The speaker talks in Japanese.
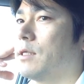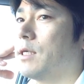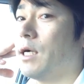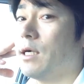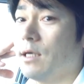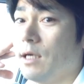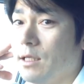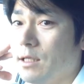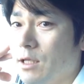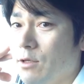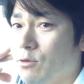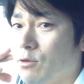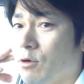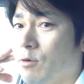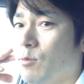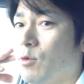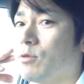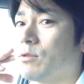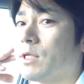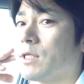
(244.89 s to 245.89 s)
考えてると
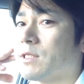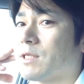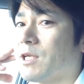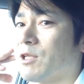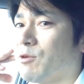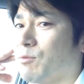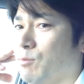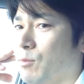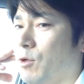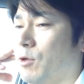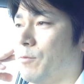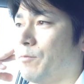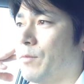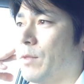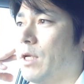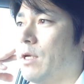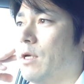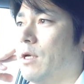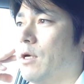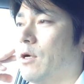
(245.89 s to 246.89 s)
思うんですけども
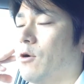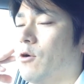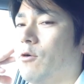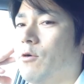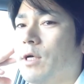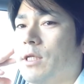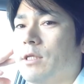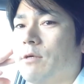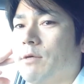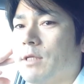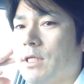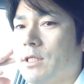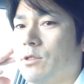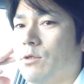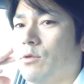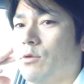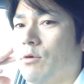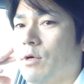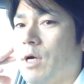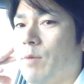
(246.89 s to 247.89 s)
こうやって私
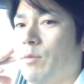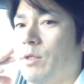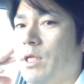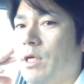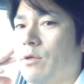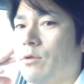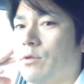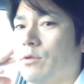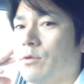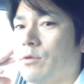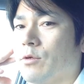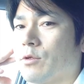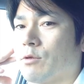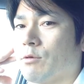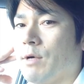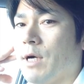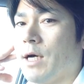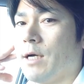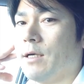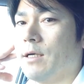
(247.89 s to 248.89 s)
の動画見てるっていうこ
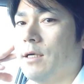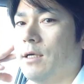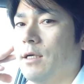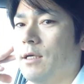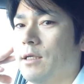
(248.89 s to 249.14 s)
とは